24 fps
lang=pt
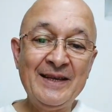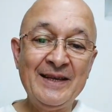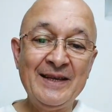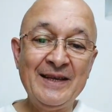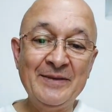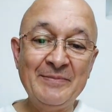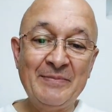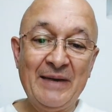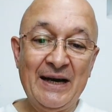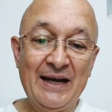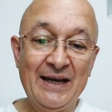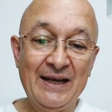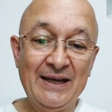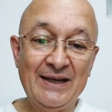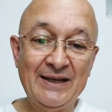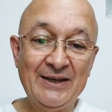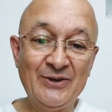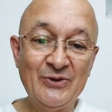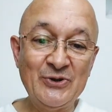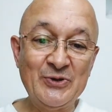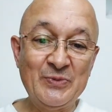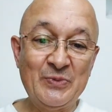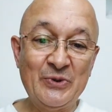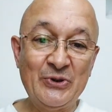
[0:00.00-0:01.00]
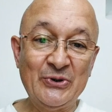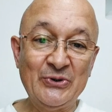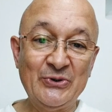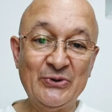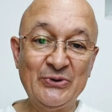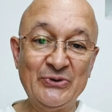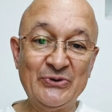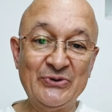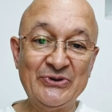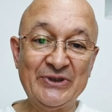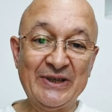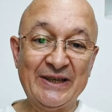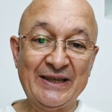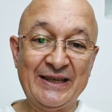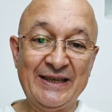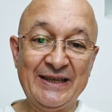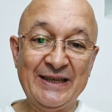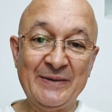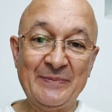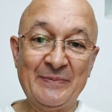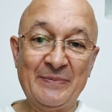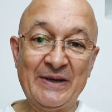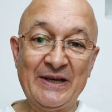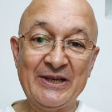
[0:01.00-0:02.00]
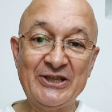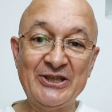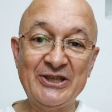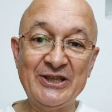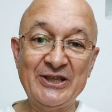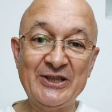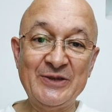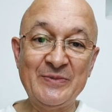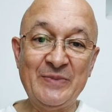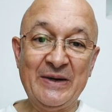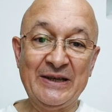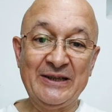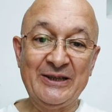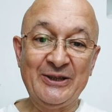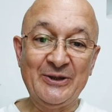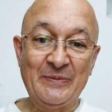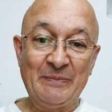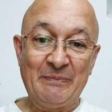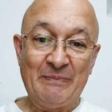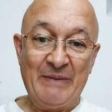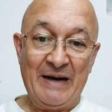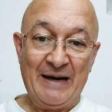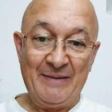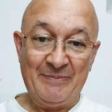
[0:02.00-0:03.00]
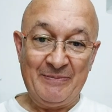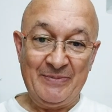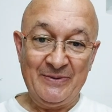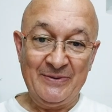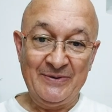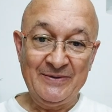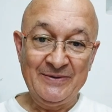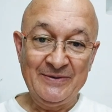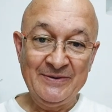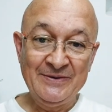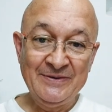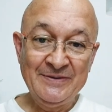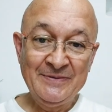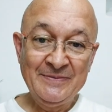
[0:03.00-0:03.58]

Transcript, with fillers: embalando os produtos aqui para a gente bater um papo.